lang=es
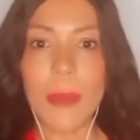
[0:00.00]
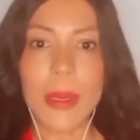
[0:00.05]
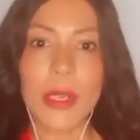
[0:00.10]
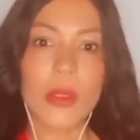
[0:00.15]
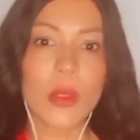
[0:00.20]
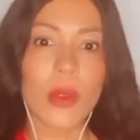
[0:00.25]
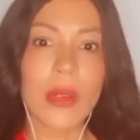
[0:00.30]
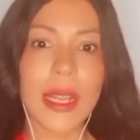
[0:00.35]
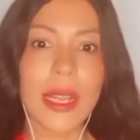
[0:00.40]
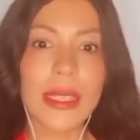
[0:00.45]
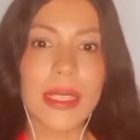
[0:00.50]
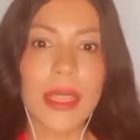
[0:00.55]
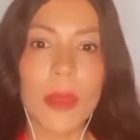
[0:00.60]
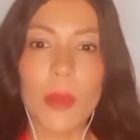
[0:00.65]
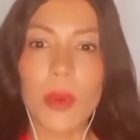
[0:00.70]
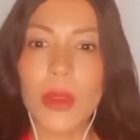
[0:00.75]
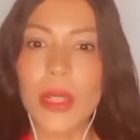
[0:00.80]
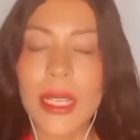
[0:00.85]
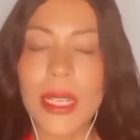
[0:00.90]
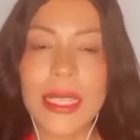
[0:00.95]
Hay personas
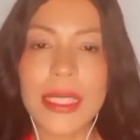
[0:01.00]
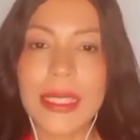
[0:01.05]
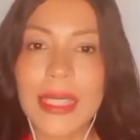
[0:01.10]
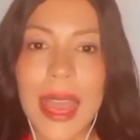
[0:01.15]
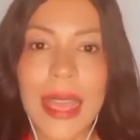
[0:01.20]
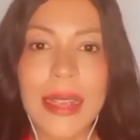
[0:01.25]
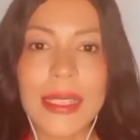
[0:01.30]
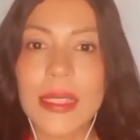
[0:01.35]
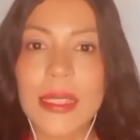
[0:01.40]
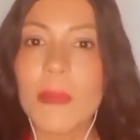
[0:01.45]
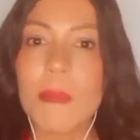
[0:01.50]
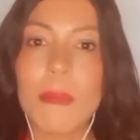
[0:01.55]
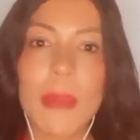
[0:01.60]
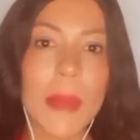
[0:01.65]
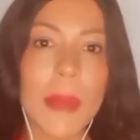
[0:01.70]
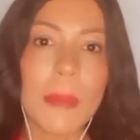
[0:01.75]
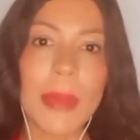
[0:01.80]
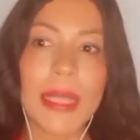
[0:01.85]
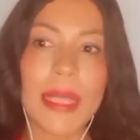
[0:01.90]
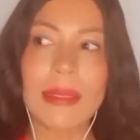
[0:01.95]
que pueden estar
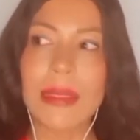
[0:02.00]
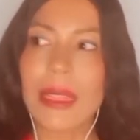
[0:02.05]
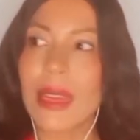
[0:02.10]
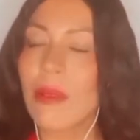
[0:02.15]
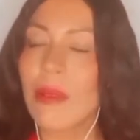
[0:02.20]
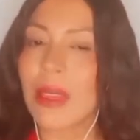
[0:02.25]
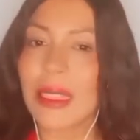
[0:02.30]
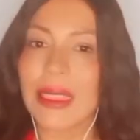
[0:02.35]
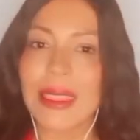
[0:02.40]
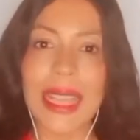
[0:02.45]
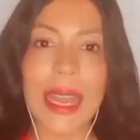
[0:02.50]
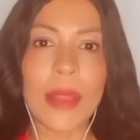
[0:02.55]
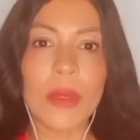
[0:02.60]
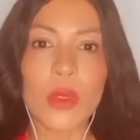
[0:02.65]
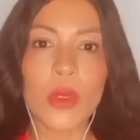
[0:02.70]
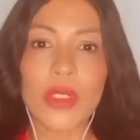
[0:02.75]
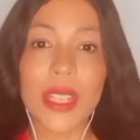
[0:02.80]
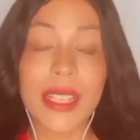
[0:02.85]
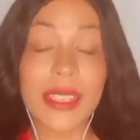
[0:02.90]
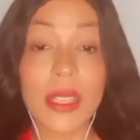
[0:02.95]
simplemente
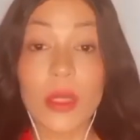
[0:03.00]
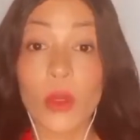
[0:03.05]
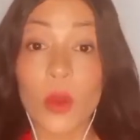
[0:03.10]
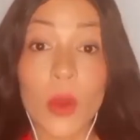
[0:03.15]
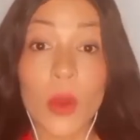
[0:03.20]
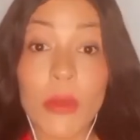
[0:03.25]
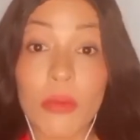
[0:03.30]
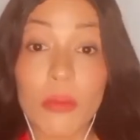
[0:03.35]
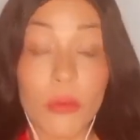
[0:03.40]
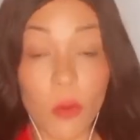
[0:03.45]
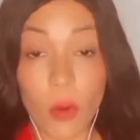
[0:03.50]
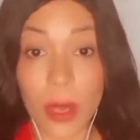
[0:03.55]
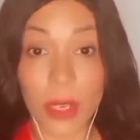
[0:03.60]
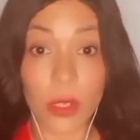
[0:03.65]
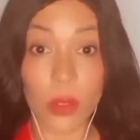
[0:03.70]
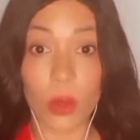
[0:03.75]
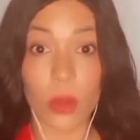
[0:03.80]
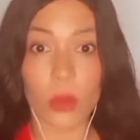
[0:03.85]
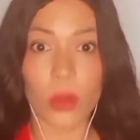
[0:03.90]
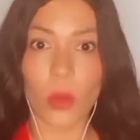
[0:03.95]
levantándose, haciendo un
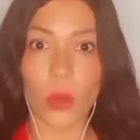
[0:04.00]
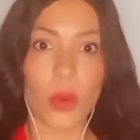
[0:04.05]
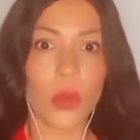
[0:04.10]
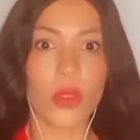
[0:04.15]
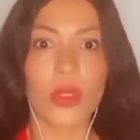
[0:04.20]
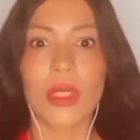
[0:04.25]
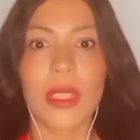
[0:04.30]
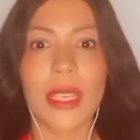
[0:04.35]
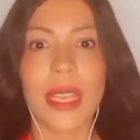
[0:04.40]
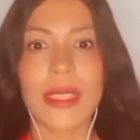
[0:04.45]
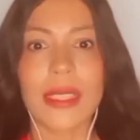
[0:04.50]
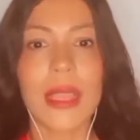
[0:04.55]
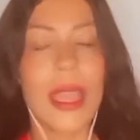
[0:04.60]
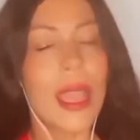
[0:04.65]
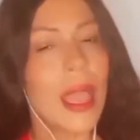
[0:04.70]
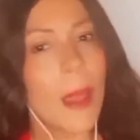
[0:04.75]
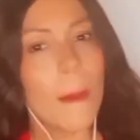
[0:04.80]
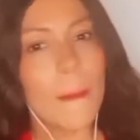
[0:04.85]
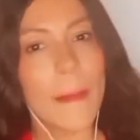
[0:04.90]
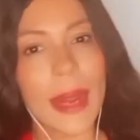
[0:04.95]
esfuerzo todos los días
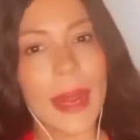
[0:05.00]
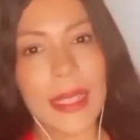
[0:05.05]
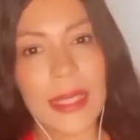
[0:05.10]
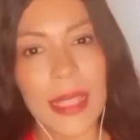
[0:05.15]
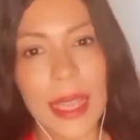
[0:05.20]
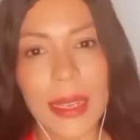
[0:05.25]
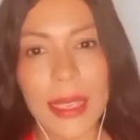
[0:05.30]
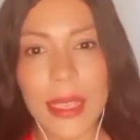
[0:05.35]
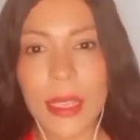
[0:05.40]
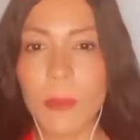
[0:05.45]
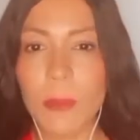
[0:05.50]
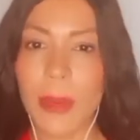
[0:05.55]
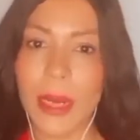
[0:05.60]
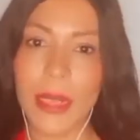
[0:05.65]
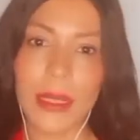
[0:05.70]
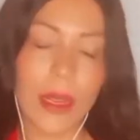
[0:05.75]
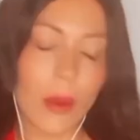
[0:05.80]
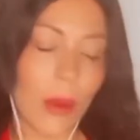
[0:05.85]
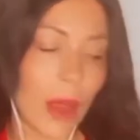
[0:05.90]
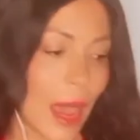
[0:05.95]
para salir,
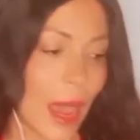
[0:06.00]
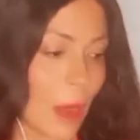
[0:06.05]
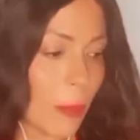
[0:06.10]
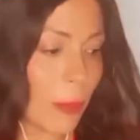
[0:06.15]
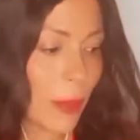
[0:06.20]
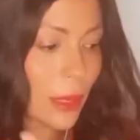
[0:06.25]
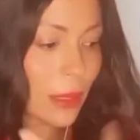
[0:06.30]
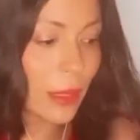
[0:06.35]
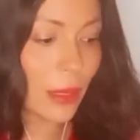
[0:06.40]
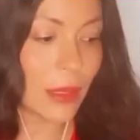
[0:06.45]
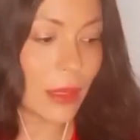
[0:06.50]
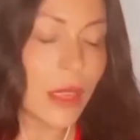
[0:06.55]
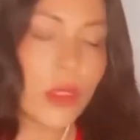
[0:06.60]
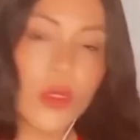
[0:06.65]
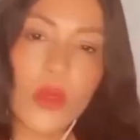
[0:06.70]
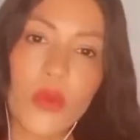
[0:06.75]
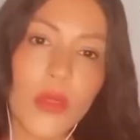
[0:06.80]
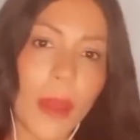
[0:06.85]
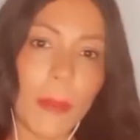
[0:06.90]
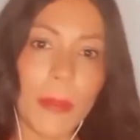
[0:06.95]
para trabajar, para
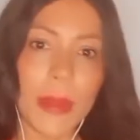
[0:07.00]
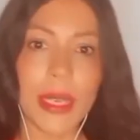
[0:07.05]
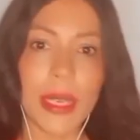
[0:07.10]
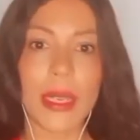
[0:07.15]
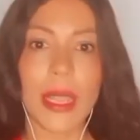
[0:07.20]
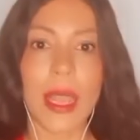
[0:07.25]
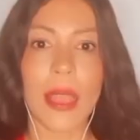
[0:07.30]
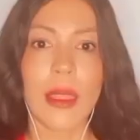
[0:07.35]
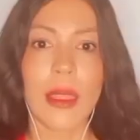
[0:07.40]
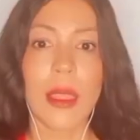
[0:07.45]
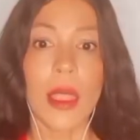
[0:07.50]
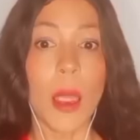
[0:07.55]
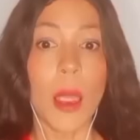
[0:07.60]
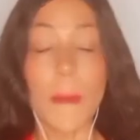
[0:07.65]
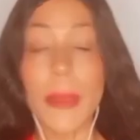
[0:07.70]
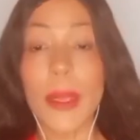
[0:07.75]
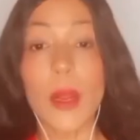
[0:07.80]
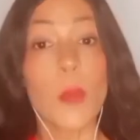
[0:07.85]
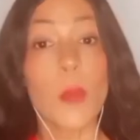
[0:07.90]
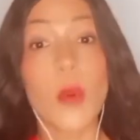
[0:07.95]
atender su familia,
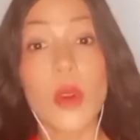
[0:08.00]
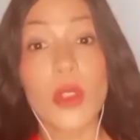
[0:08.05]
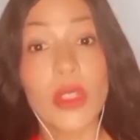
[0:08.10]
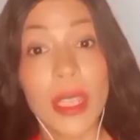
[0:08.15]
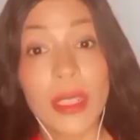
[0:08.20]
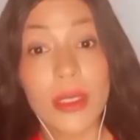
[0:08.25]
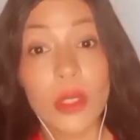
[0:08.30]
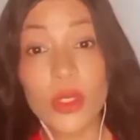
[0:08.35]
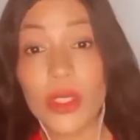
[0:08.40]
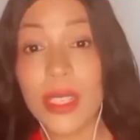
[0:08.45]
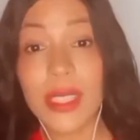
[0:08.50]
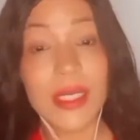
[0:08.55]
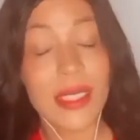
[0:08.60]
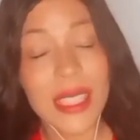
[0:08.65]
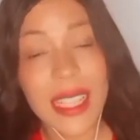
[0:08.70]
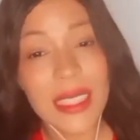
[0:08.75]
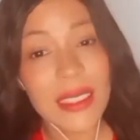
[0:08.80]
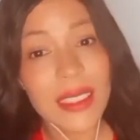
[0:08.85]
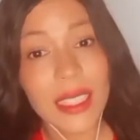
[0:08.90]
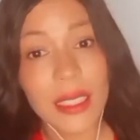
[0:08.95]
pero por dentro se
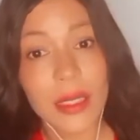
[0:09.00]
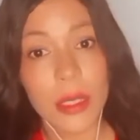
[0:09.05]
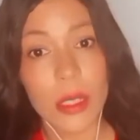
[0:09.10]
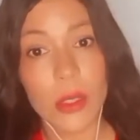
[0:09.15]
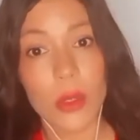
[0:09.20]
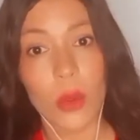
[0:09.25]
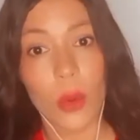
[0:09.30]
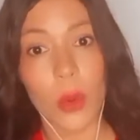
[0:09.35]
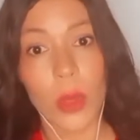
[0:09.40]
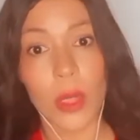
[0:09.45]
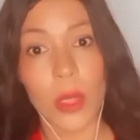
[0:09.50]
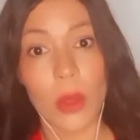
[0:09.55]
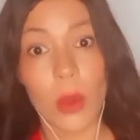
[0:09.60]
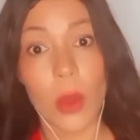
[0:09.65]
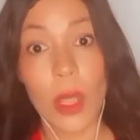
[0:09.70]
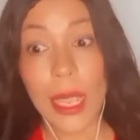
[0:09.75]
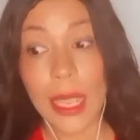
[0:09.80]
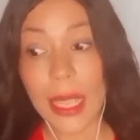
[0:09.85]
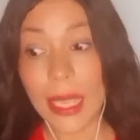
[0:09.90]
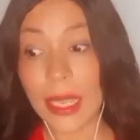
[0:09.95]
sienten
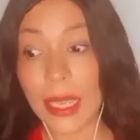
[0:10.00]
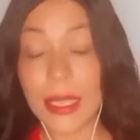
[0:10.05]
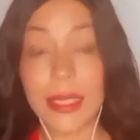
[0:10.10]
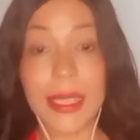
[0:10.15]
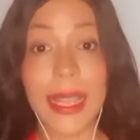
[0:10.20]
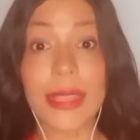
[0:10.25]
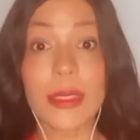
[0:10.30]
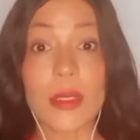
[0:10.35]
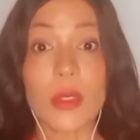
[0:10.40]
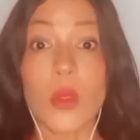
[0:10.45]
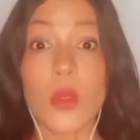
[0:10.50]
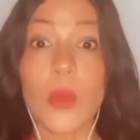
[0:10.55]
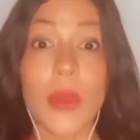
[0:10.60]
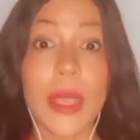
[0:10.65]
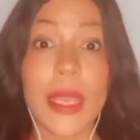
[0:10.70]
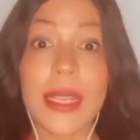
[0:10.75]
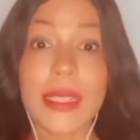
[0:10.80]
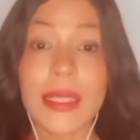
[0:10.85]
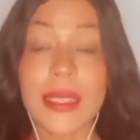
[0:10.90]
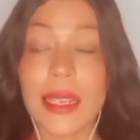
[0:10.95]
destruidos. Y quizás tú
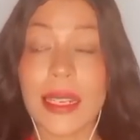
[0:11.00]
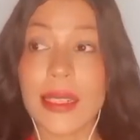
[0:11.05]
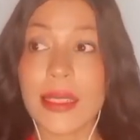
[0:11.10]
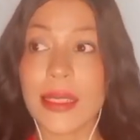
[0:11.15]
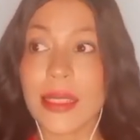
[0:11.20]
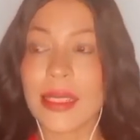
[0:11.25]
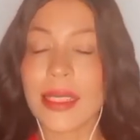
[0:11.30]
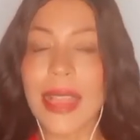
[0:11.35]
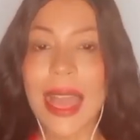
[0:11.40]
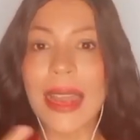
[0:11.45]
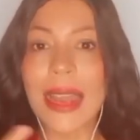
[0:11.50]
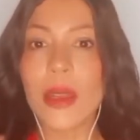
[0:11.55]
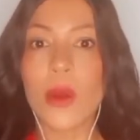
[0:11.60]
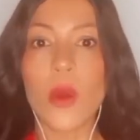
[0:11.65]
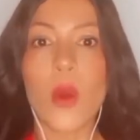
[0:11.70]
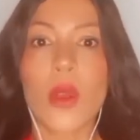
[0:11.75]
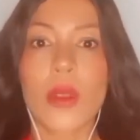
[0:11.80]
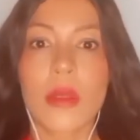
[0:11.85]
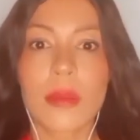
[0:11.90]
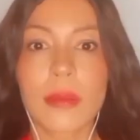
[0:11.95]
vienes y le dices
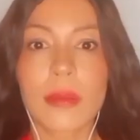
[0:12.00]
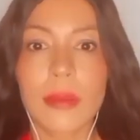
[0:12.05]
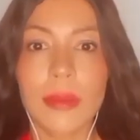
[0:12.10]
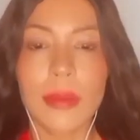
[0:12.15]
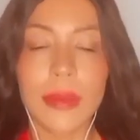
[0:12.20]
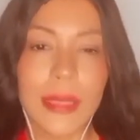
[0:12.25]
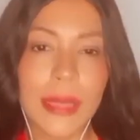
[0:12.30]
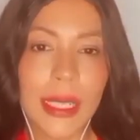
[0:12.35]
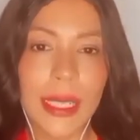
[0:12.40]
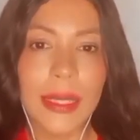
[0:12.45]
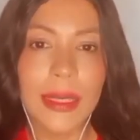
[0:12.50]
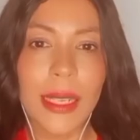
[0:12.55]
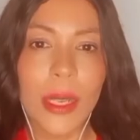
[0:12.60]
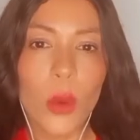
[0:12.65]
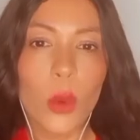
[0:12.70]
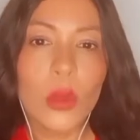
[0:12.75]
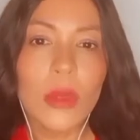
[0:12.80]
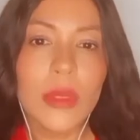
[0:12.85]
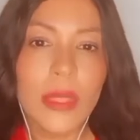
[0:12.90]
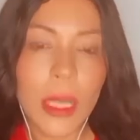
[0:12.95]
algo sin
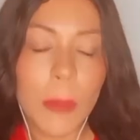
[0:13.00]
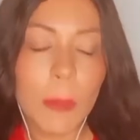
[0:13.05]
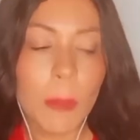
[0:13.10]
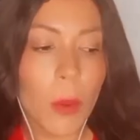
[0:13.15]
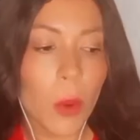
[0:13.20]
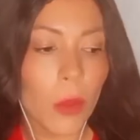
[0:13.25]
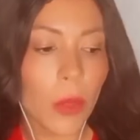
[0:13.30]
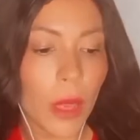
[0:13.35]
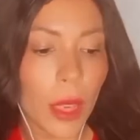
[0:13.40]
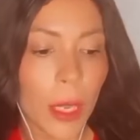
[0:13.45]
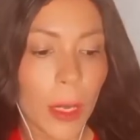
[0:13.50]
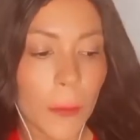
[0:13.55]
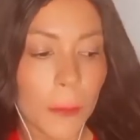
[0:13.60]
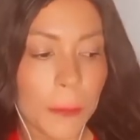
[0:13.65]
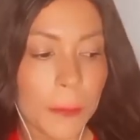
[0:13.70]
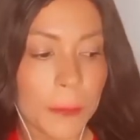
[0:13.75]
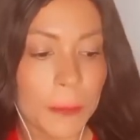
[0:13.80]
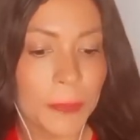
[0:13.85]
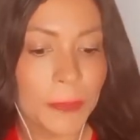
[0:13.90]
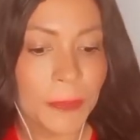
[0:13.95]
ningún tipo
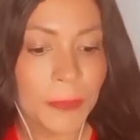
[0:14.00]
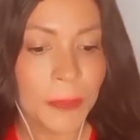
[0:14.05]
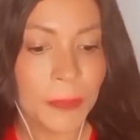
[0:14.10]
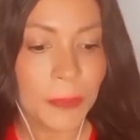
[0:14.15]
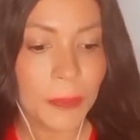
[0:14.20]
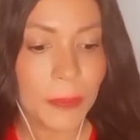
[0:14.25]
de,